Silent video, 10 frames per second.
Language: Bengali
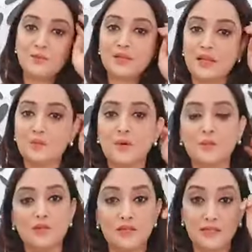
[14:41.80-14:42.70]
লেমনই রাখবো
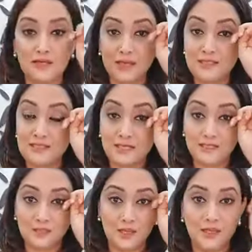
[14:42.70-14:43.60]
আপুরা নিয়ে নেই হ্যাঁ যে যা
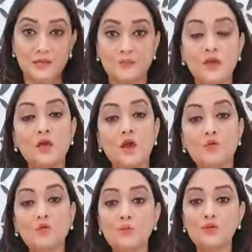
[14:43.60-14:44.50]
যেটা ভালো লাগবে
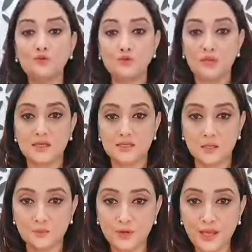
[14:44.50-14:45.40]
খুবই সুন্দর লাগছে
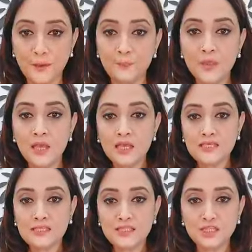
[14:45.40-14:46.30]
আপু হ্যাঁ
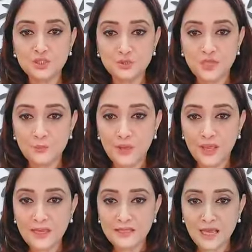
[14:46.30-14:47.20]
ইসাজাহান চৌধুরী আপু
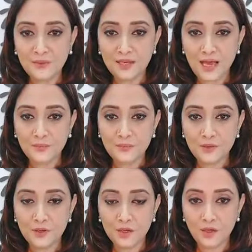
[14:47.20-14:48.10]
এই টাইমে লাইভ
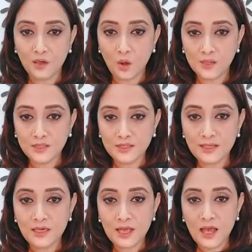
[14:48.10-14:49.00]
হওয়াতে
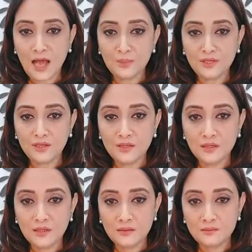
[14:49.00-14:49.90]
আমি
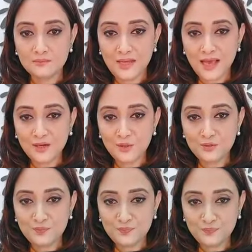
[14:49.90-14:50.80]
এখন
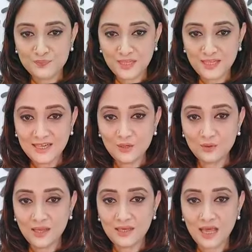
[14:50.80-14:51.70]

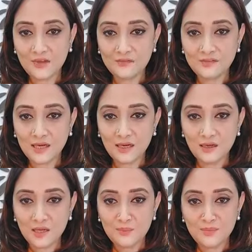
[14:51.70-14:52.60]
রেগুলার লাইফটা
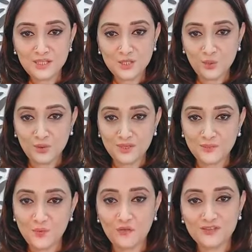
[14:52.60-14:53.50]
মিস করি
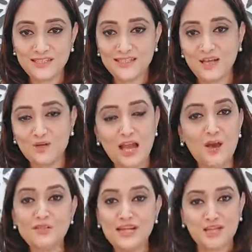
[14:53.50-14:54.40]
অফিসের কারণে
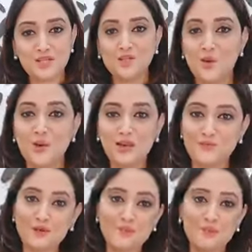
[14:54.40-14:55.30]
আমি জানি সবাই
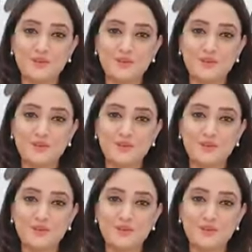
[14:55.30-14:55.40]
আপনারা মিস